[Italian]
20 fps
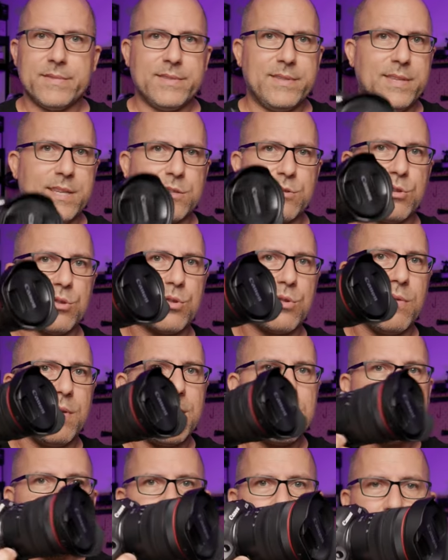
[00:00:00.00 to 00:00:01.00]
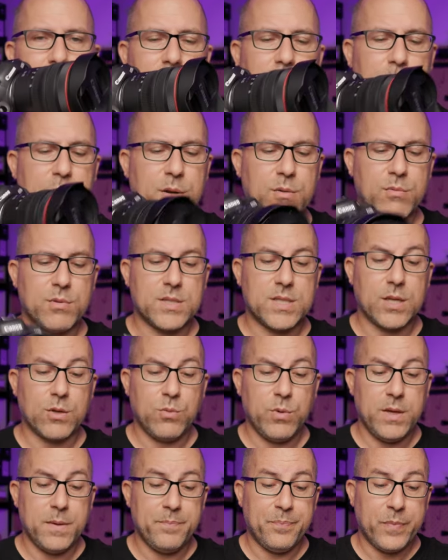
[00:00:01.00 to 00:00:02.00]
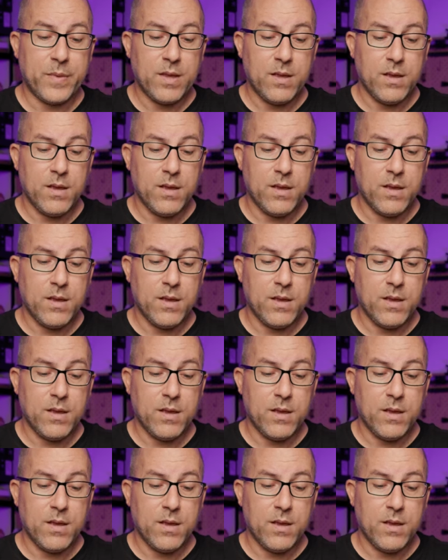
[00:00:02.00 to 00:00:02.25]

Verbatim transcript: riesco a trovarcelo anche per questa qui.